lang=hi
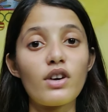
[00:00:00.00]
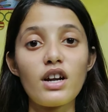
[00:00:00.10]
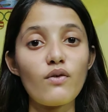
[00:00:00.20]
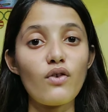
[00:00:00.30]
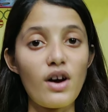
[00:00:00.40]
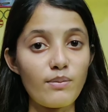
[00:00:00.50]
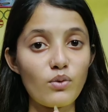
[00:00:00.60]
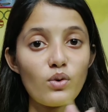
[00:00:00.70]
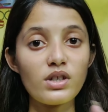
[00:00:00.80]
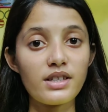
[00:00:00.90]
वरना वो
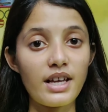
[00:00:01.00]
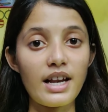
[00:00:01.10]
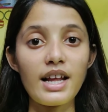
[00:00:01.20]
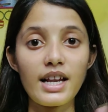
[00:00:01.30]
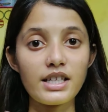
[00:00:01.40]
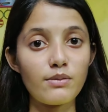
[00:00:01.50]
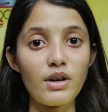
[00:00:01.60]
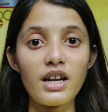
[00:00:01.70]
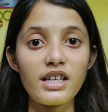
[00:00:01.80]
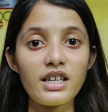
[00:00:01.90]
आपको इसके लिए
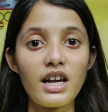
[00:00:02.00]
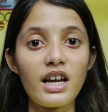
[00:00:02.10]
एलिजिबल नहीं